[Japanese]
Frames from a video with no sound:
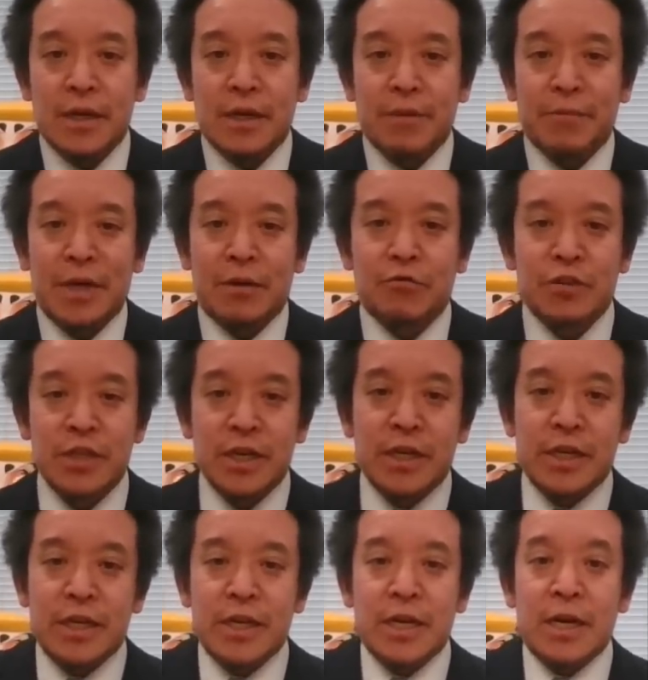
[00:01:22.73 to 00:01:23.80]
まあ、こちら
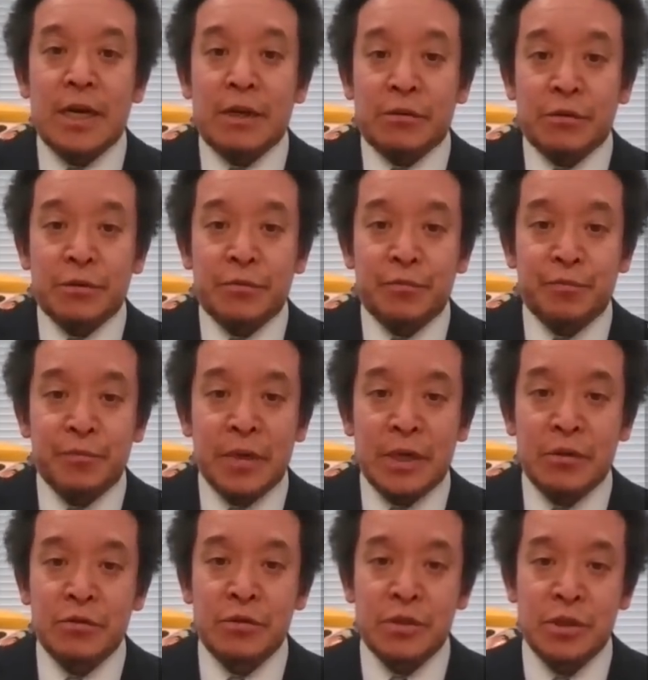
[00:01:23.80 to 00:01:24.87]
にね、ある、まあ、
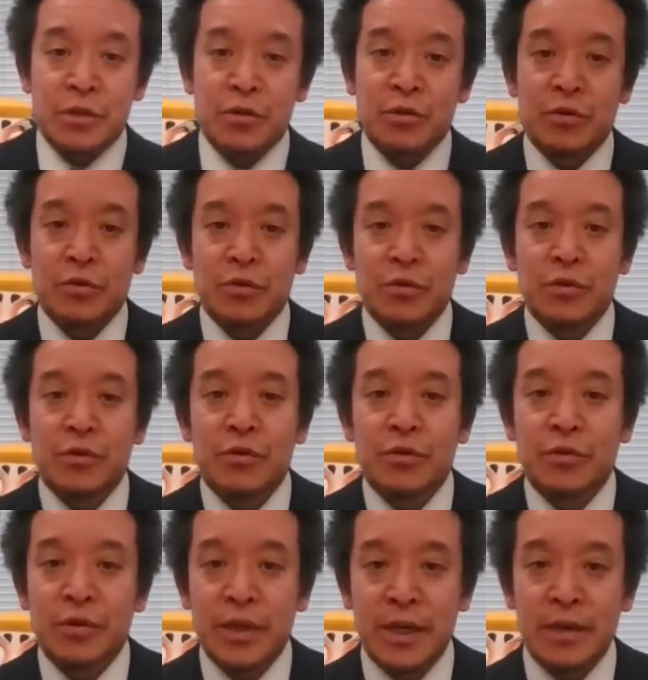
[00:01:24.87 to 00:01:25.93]
4つのこ
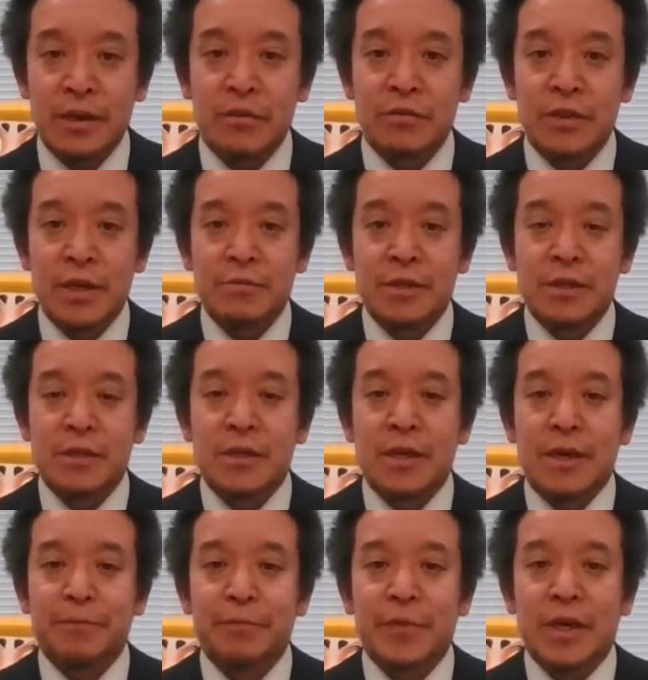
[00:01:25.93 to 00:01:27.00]
とでございます
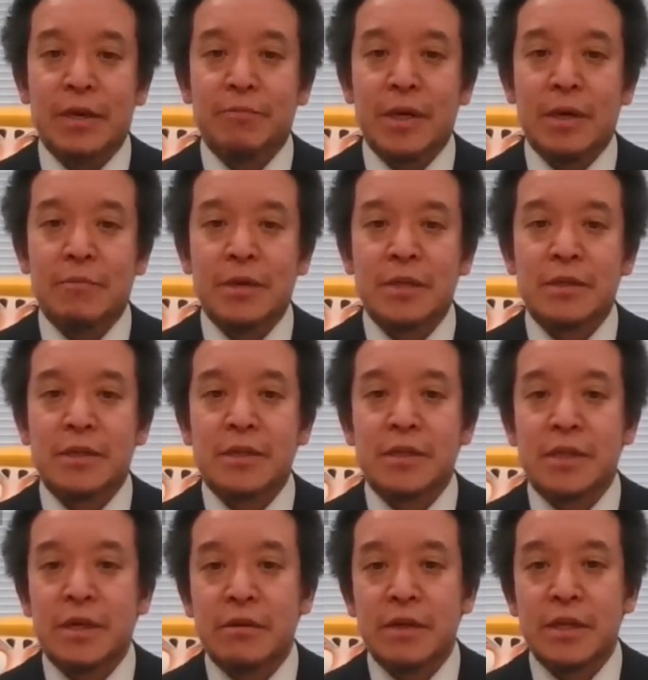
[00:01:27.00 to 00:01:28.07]
が、はい、まあ、まずで
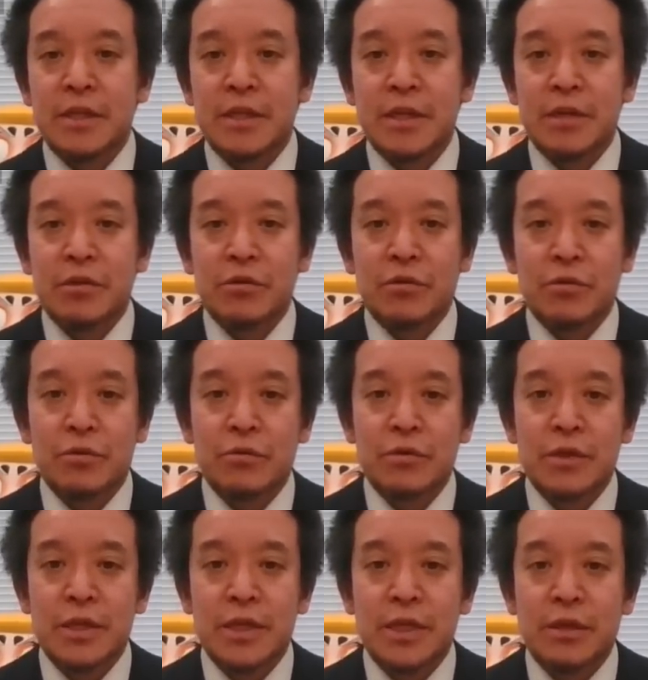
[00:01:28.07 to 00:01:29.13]
すね、NHK 党の
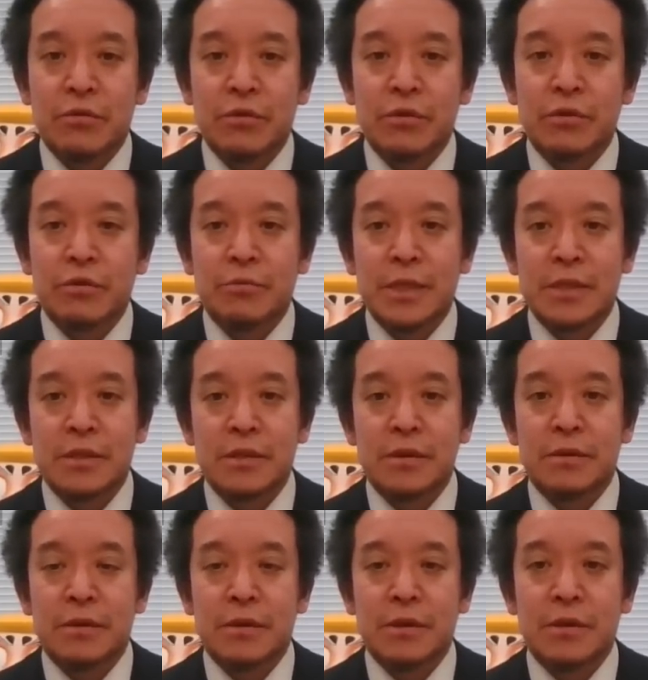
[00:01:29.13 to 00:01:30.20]
功績というのをま
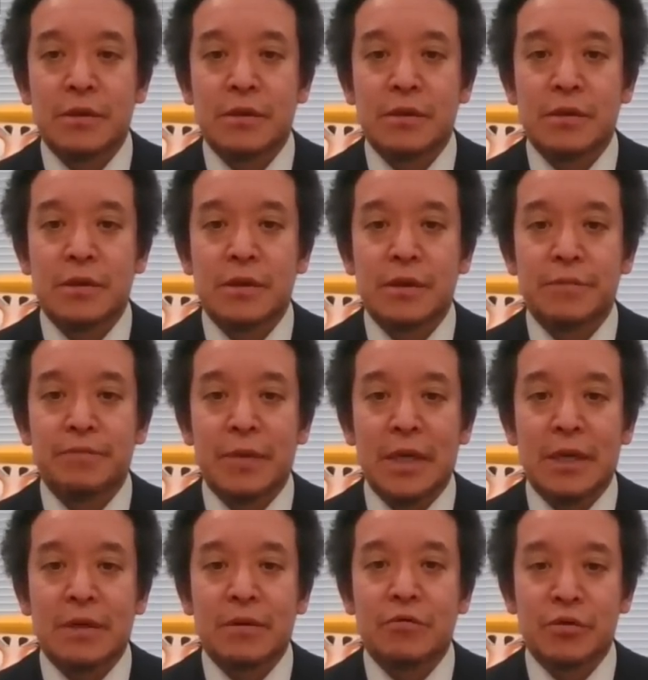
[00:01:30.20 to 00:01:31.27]
ず、ま
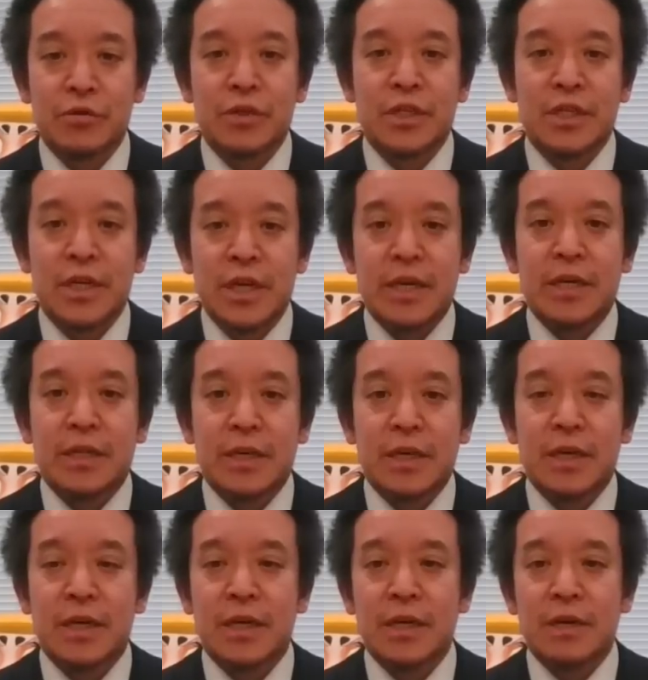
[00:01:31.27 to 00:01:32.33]
あ、ご存知ない方
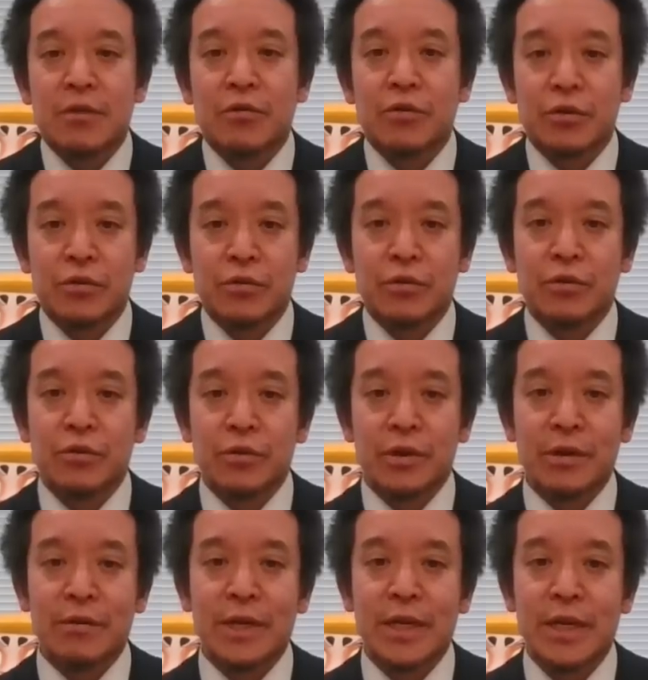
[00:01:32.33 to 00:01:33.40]
がほとんど
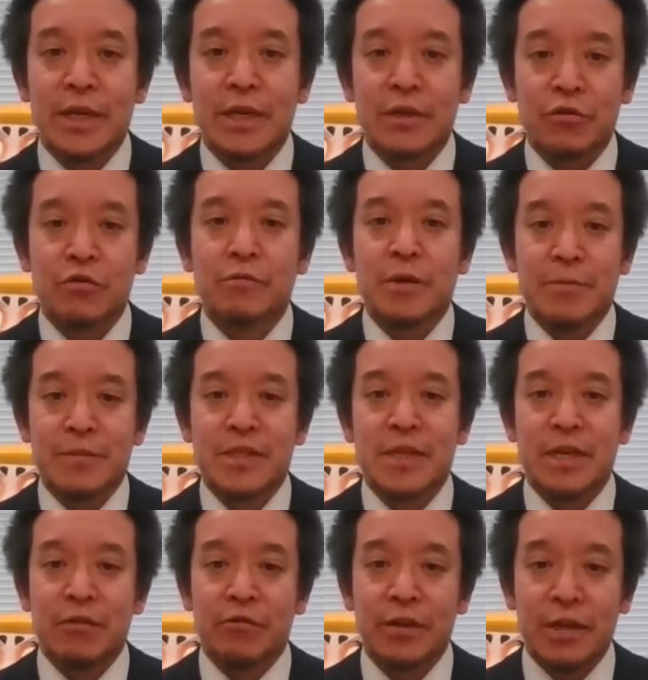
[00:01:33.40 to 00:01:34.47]
ではないかと思います。
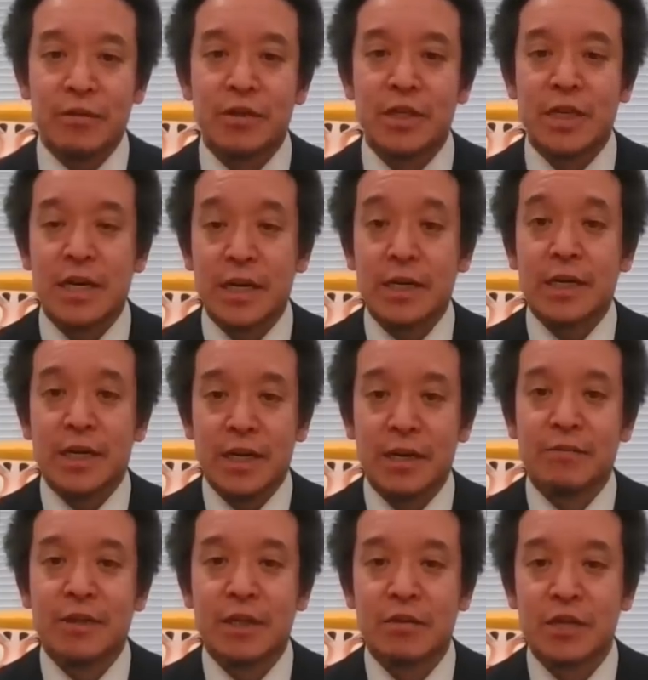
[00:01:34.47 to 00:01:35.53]
私から
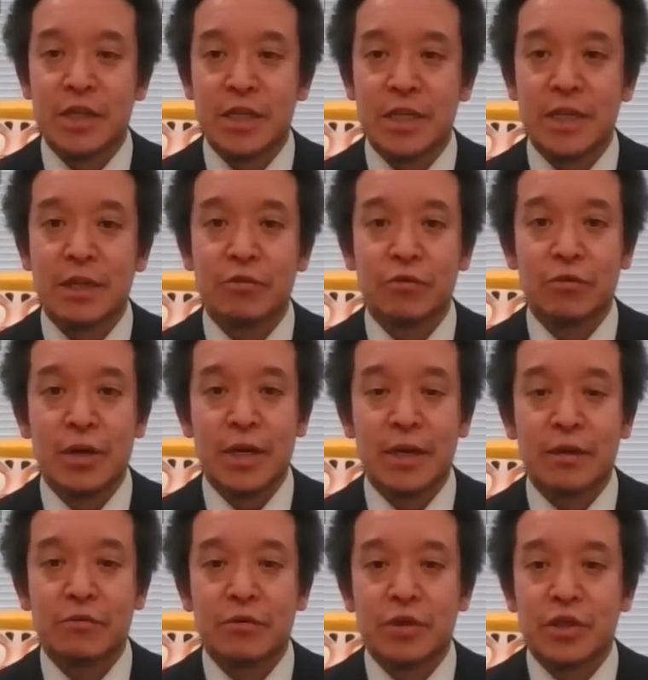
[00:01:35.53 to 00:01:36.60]
ね、私に他党か
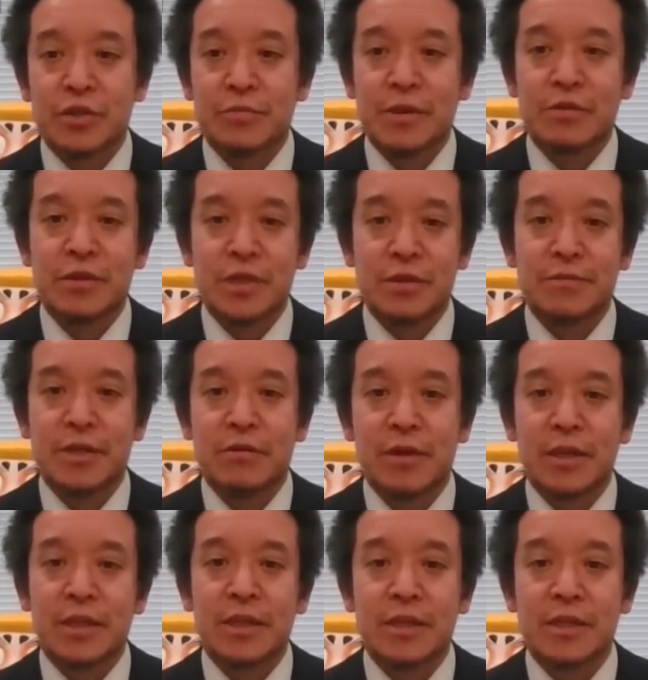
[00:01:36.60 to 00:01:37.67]
らの出馬を進める
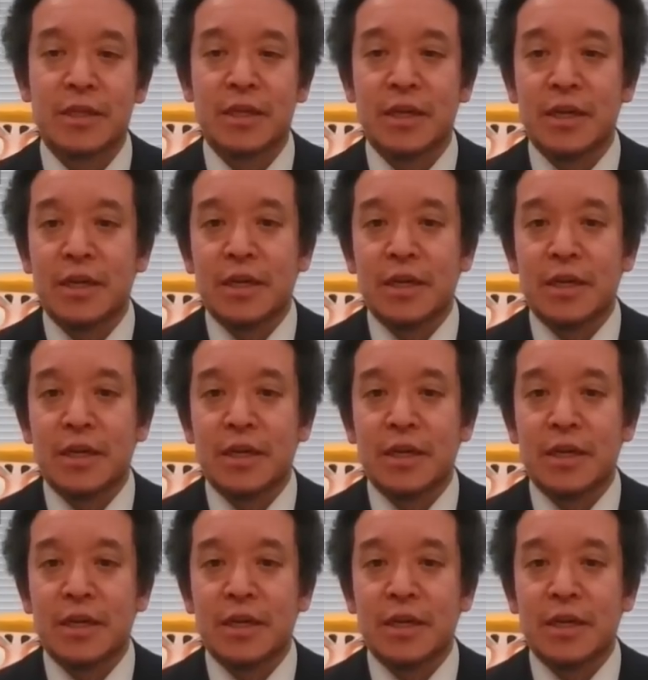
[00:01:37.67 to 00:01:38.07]
方ですね。